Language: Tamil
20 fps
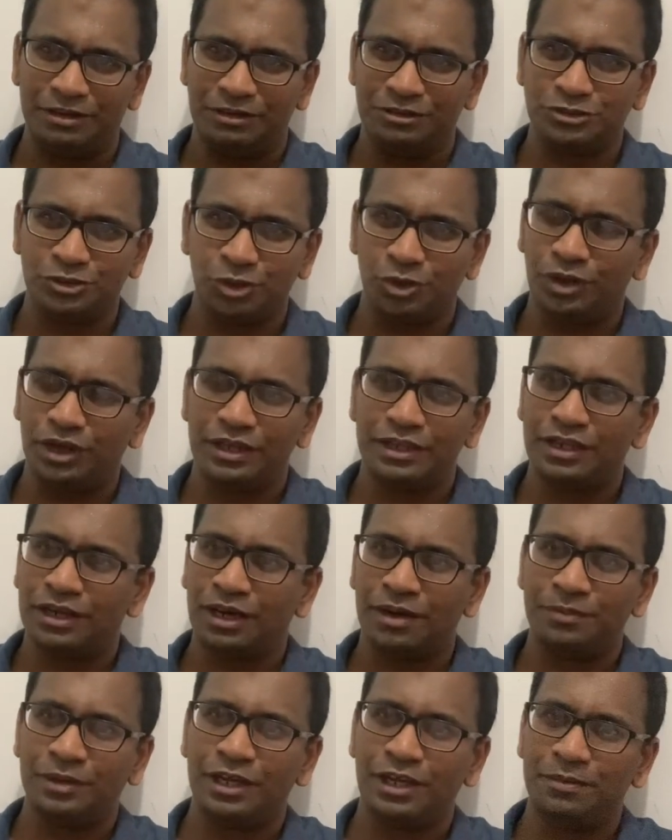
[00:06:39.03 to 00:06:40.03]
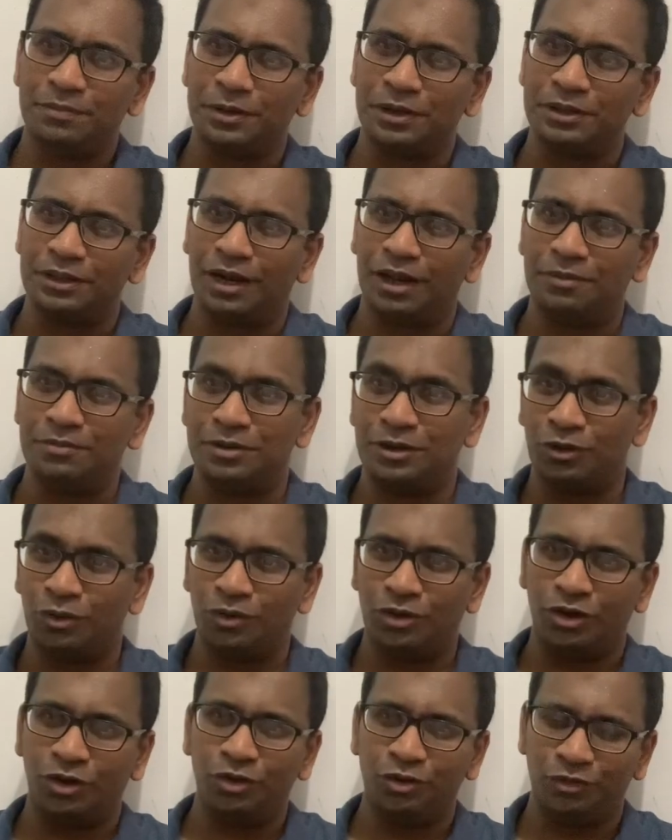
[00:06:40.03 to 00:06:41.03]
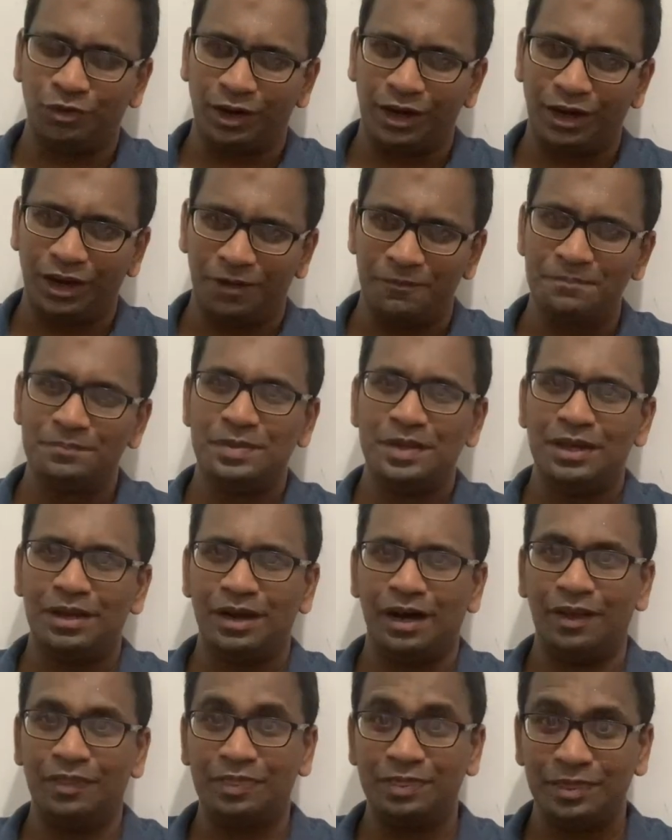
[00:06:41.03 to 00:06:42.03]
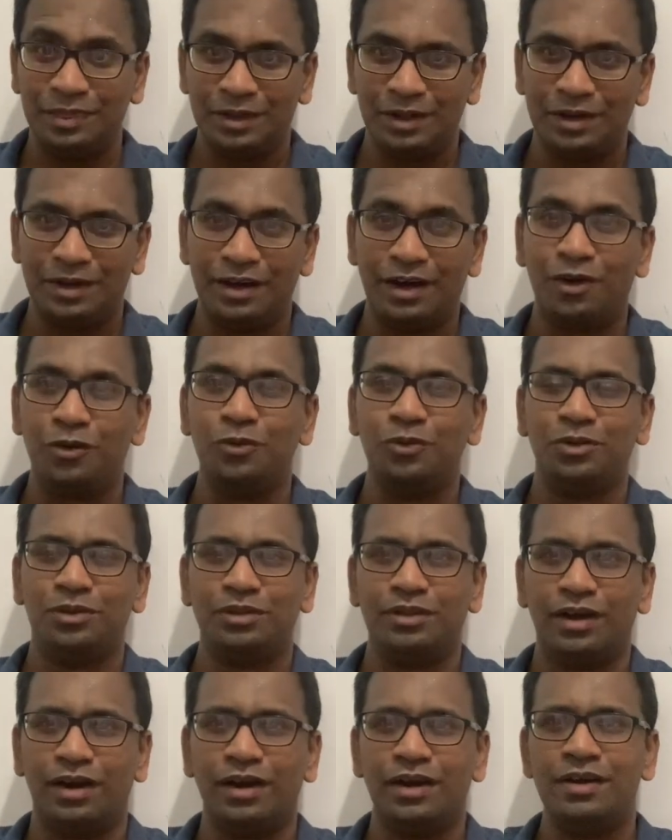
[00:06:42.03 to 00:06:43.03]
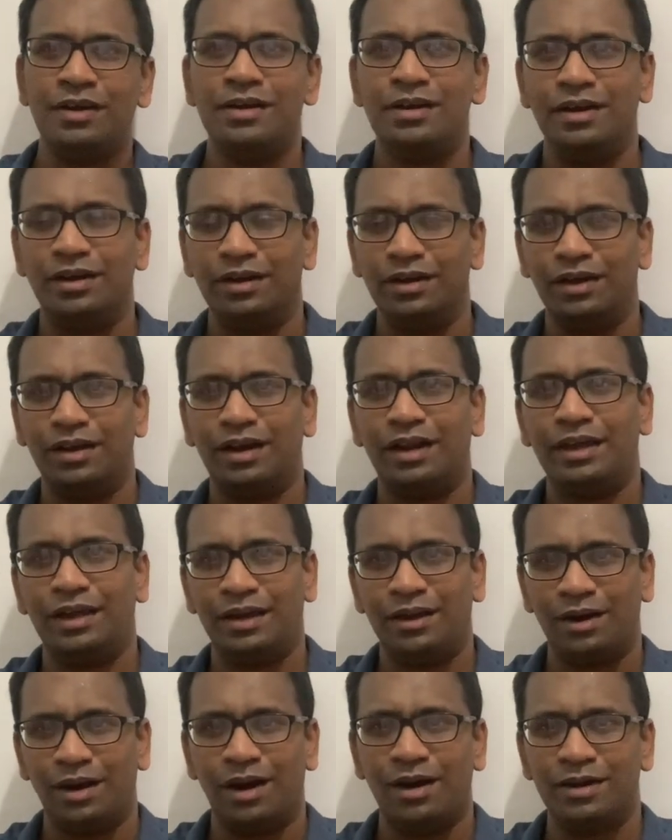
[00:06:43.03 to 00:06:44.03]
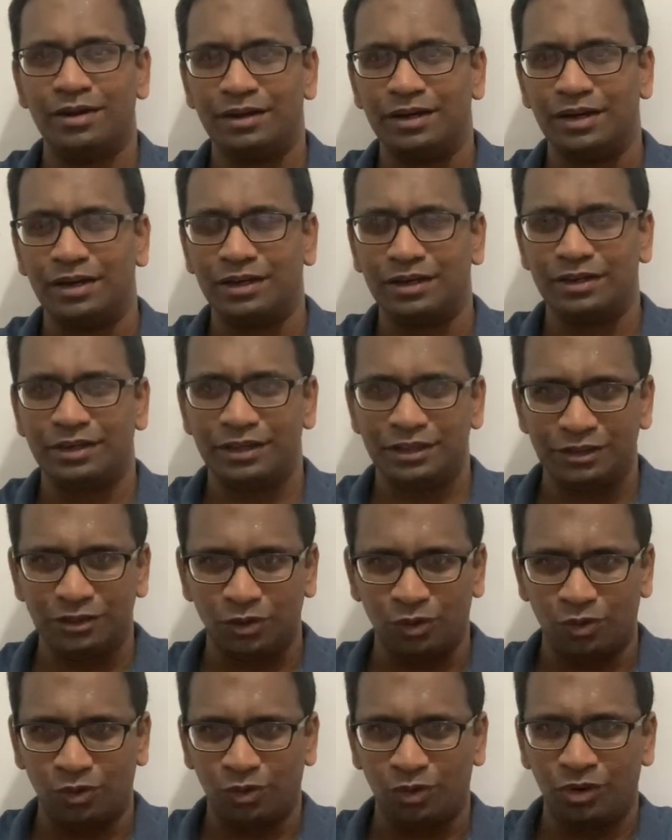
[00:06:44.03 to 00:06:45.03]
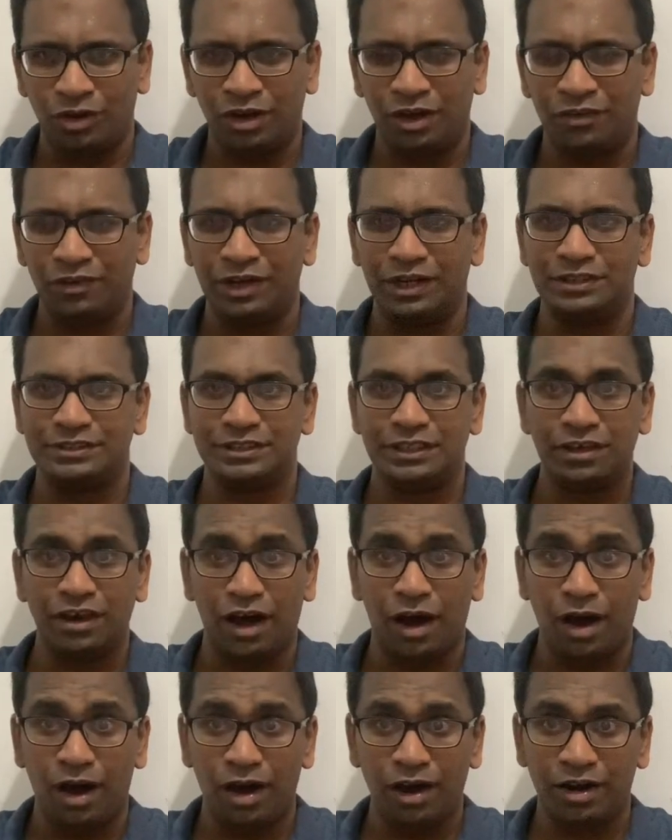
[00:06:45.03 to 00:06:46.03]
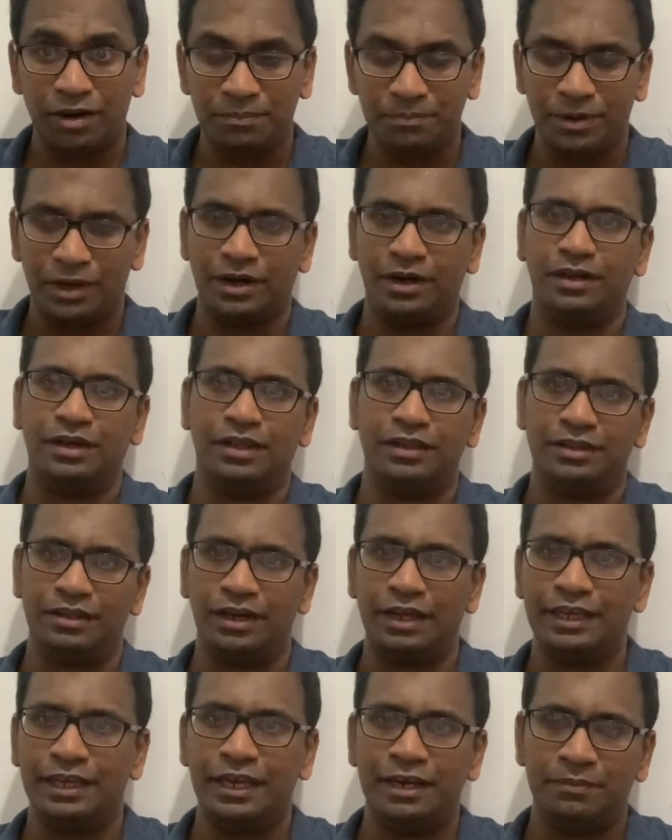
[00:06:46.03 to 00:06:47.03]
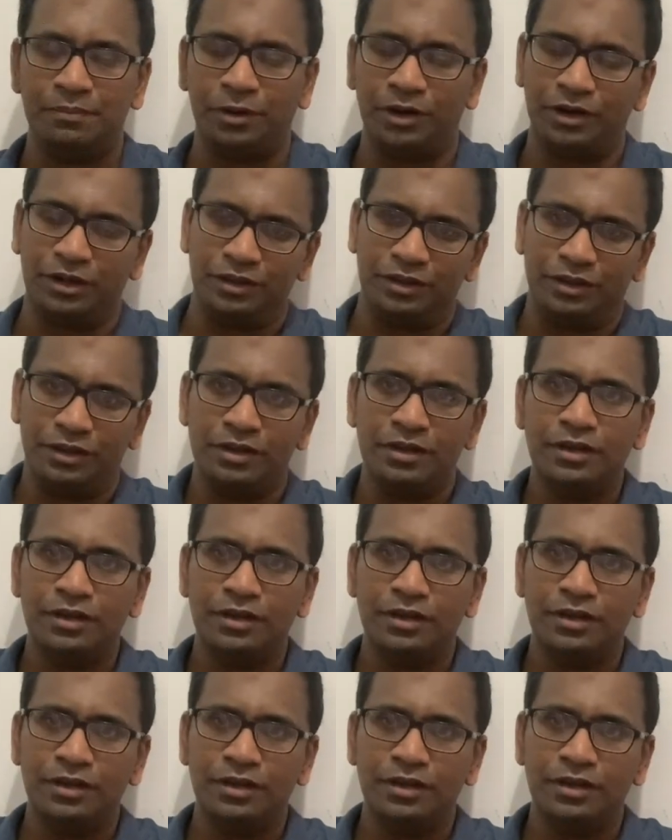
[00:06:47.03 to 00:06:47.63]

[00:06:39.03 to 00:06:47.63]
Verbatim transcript: ஸோ அதை நாம் ஏற்படுத்தலாம் என்ற ஒரு டவுட் வரலாம் அந்த டவுட் தான் நிறைய நாடுகளுக்கு இந்த கொரோனா வைரஸின் ஆரம்ப கட்டத்தில் ஏற்பட்டது